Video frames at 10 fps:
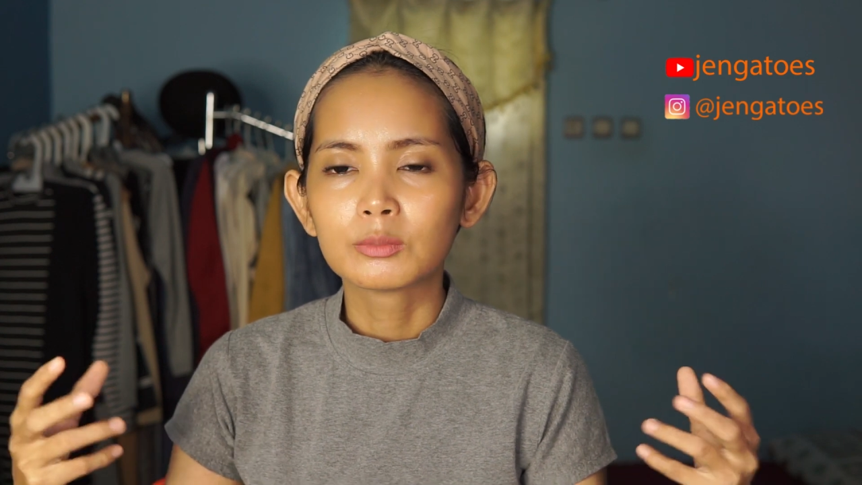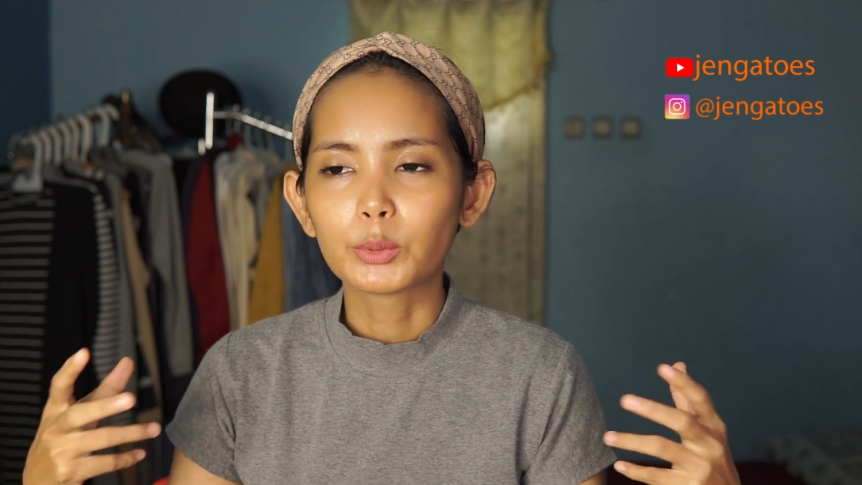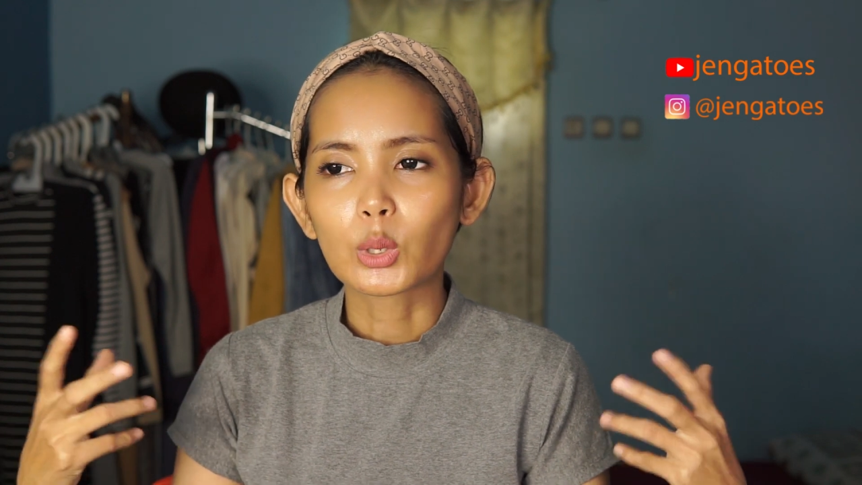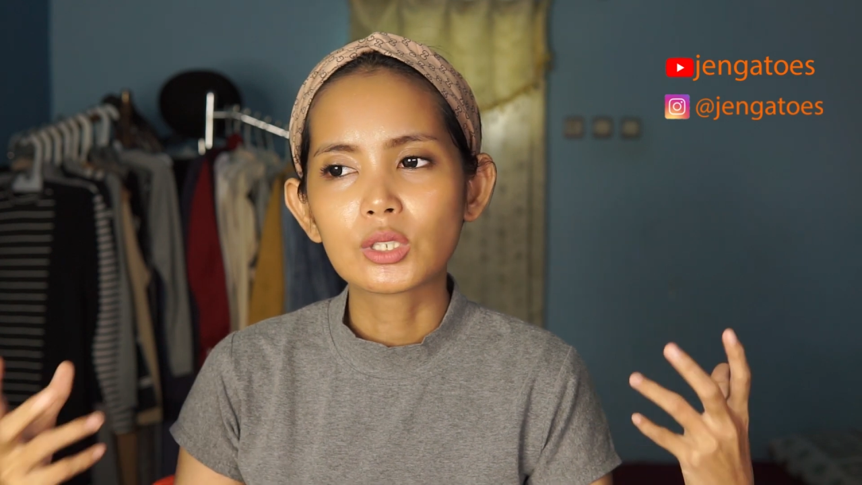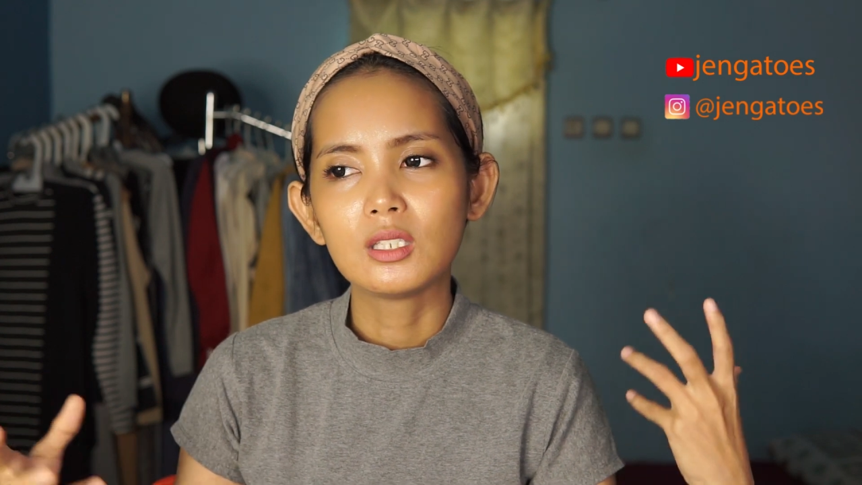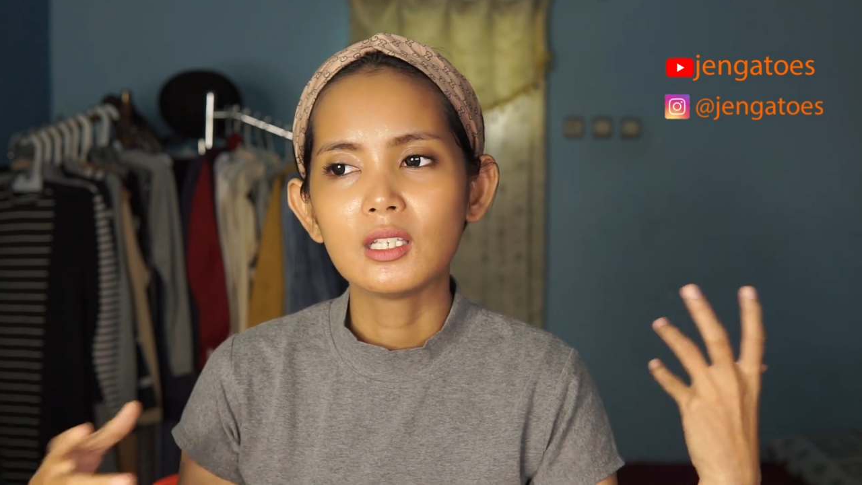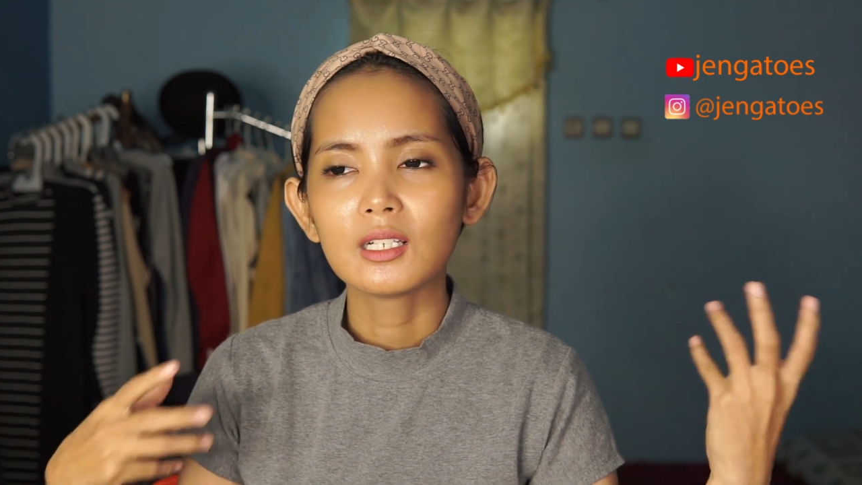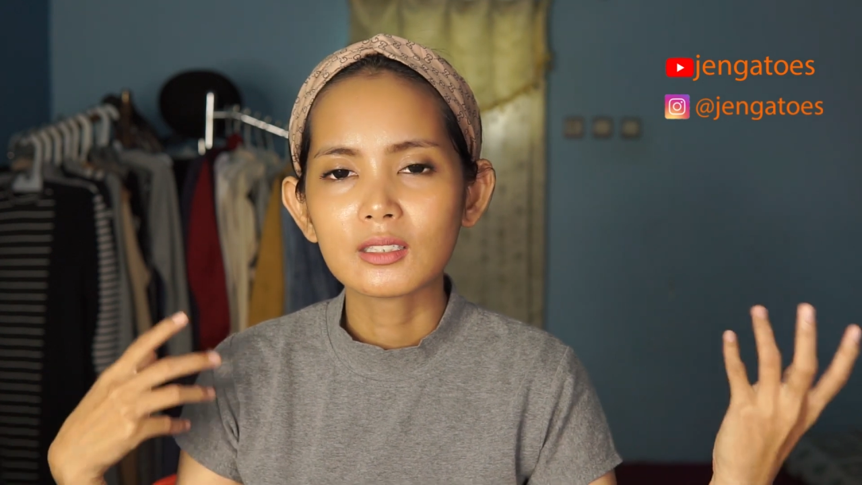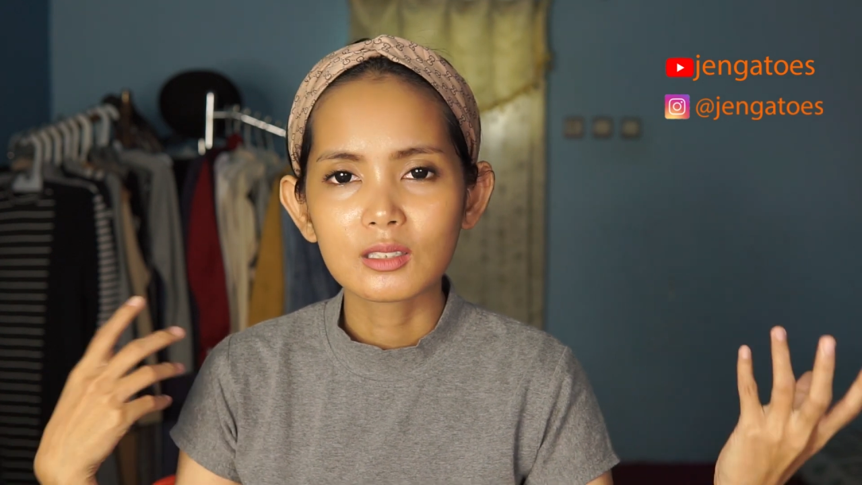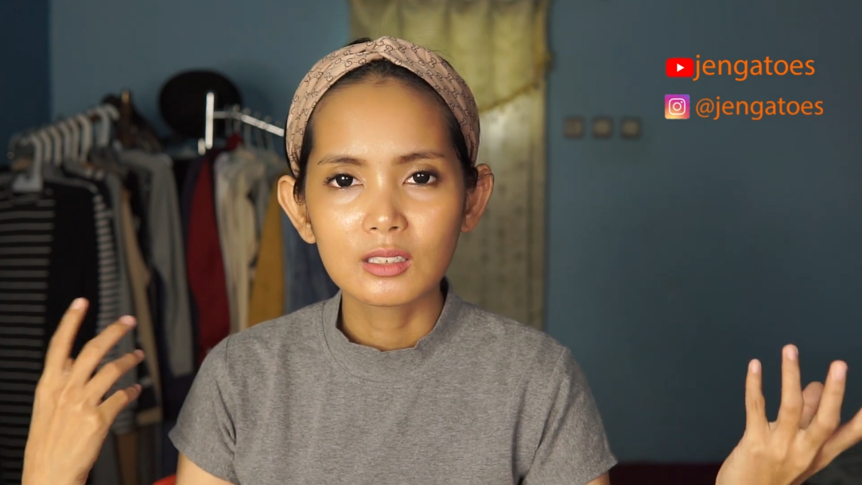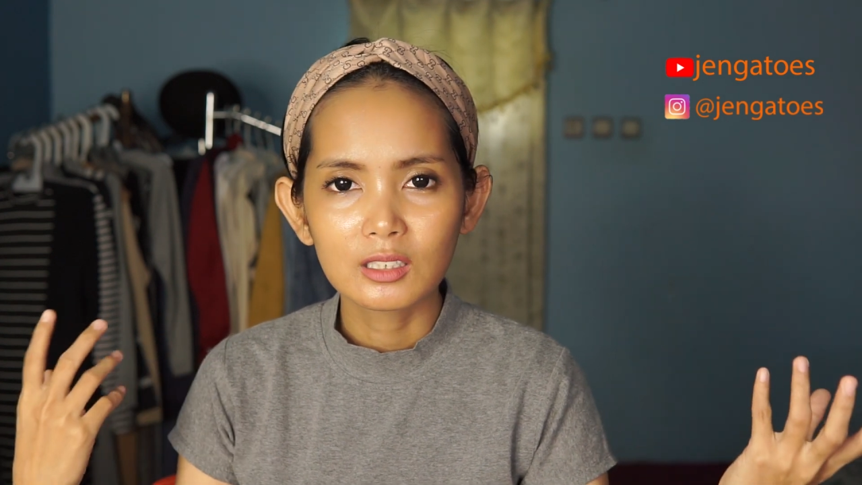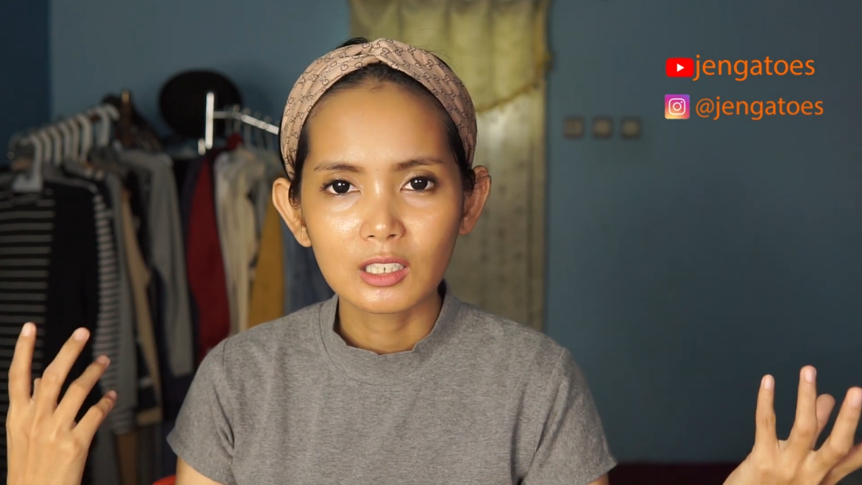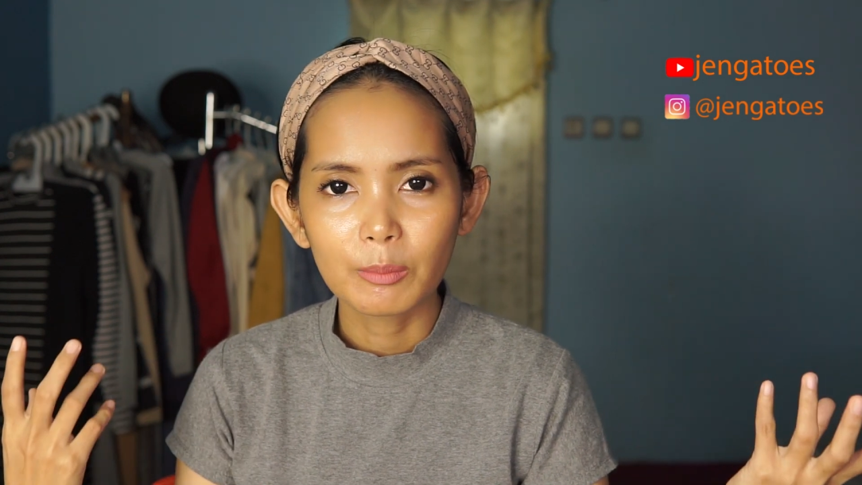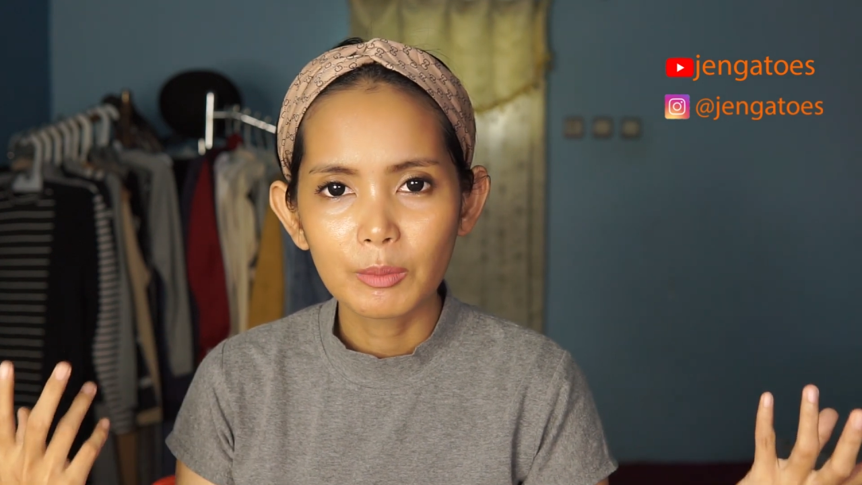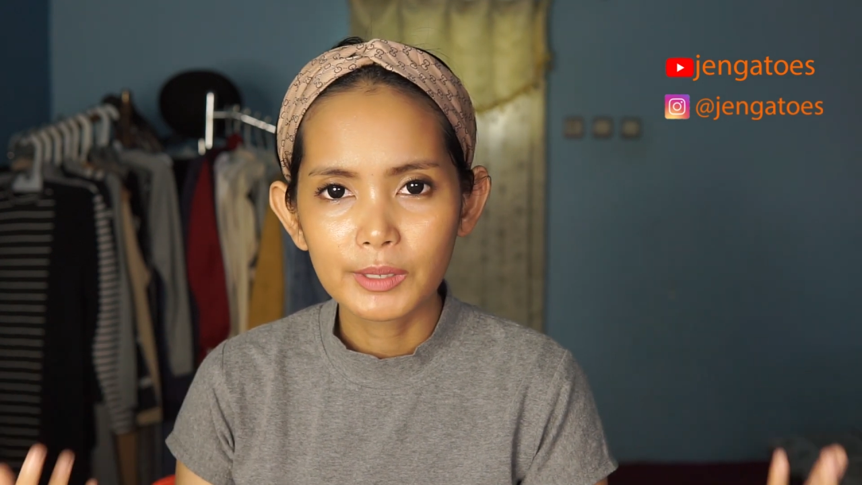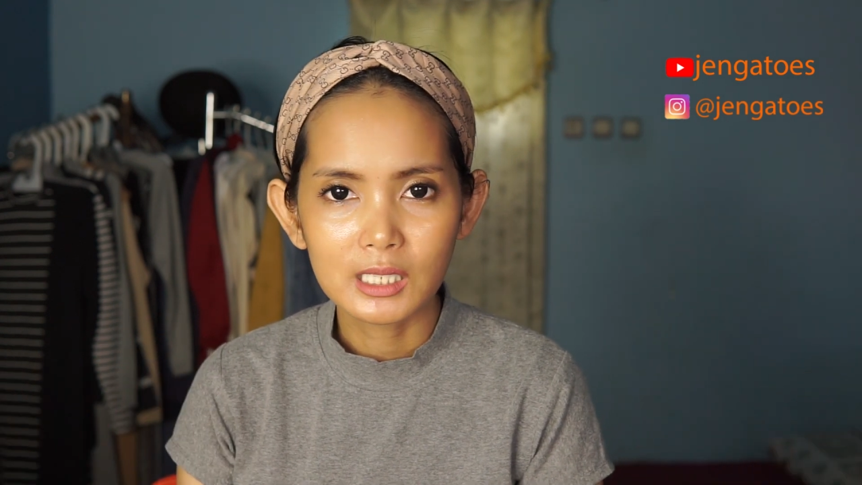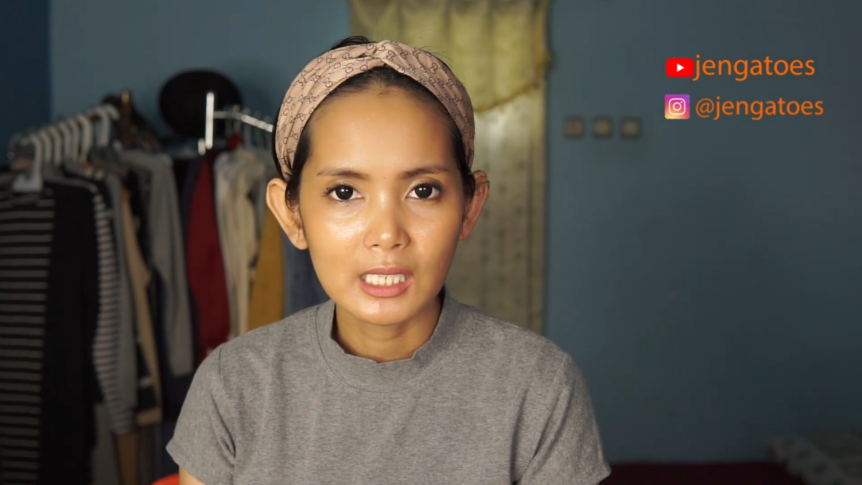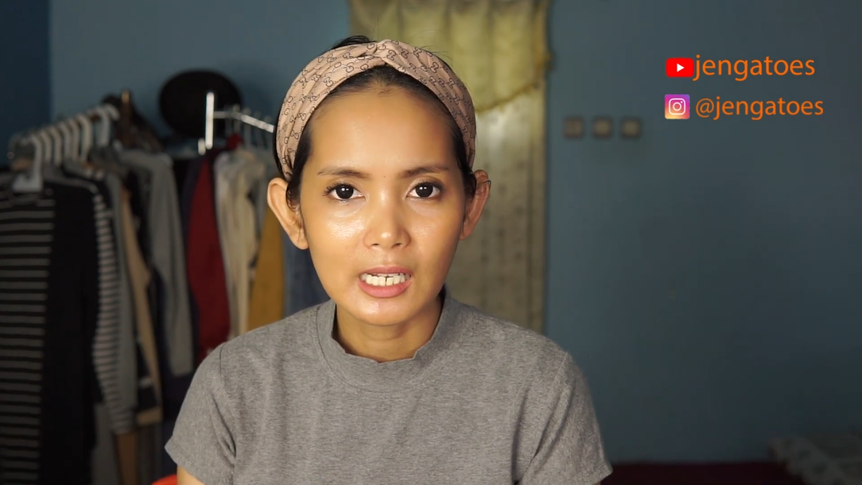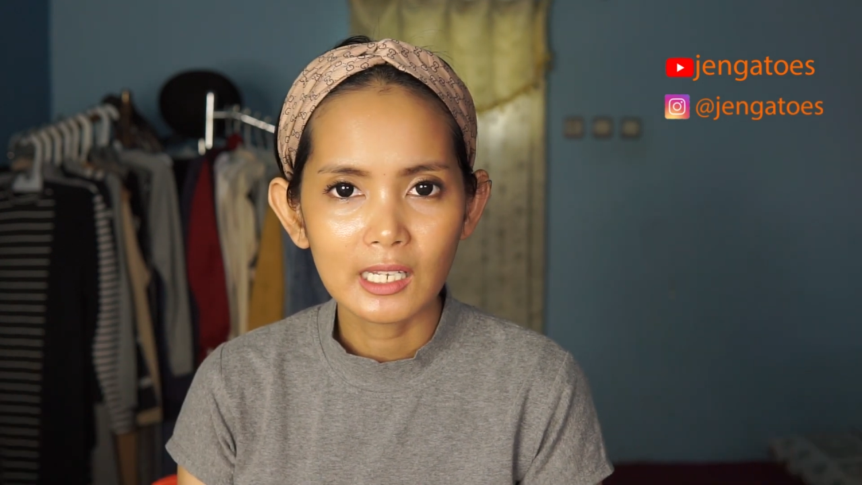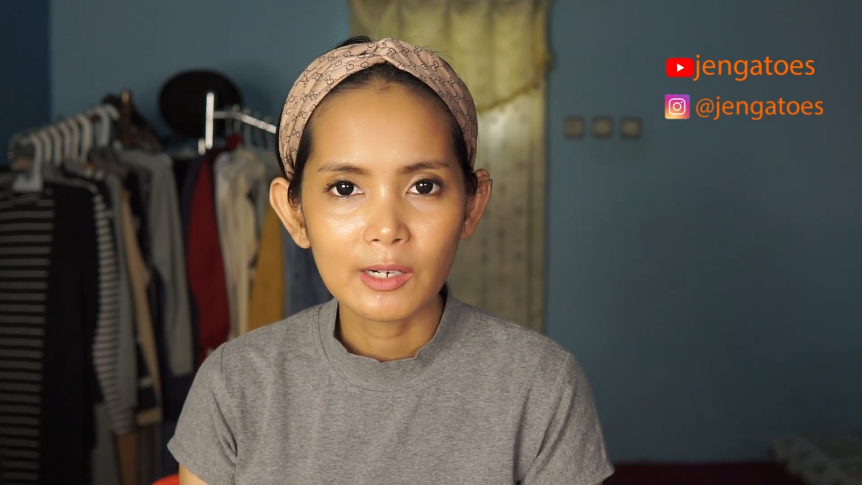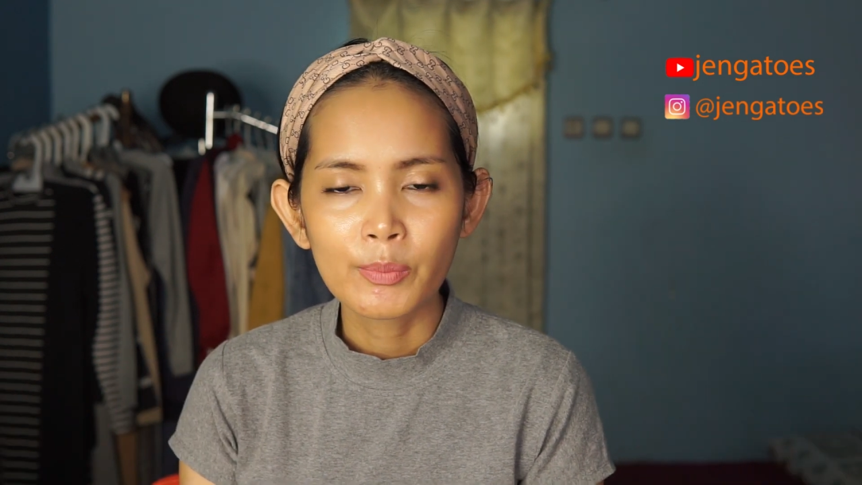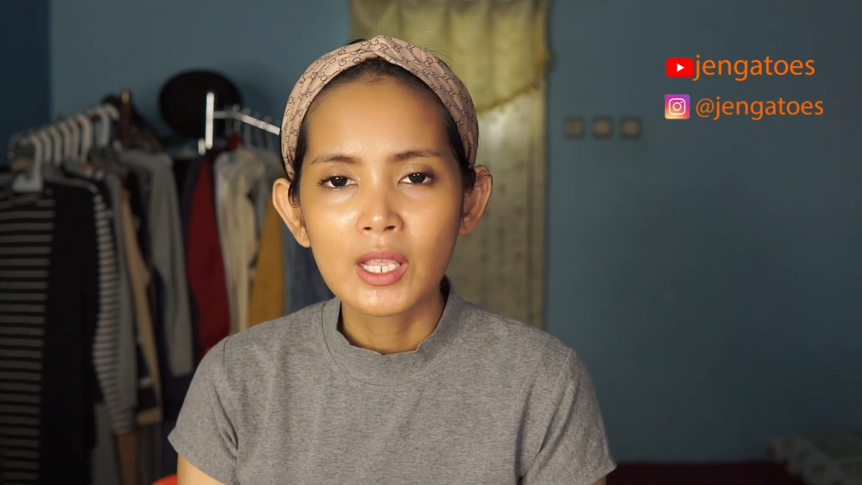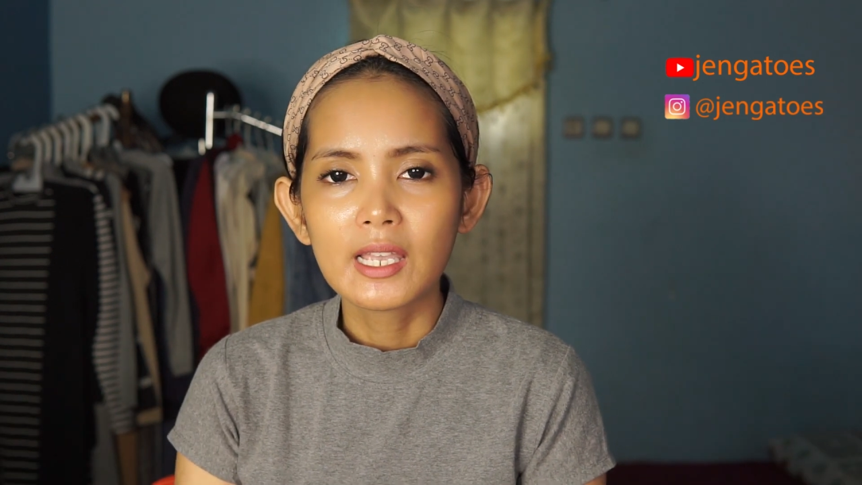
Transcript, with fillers: porsinya agak sedikit lebih besar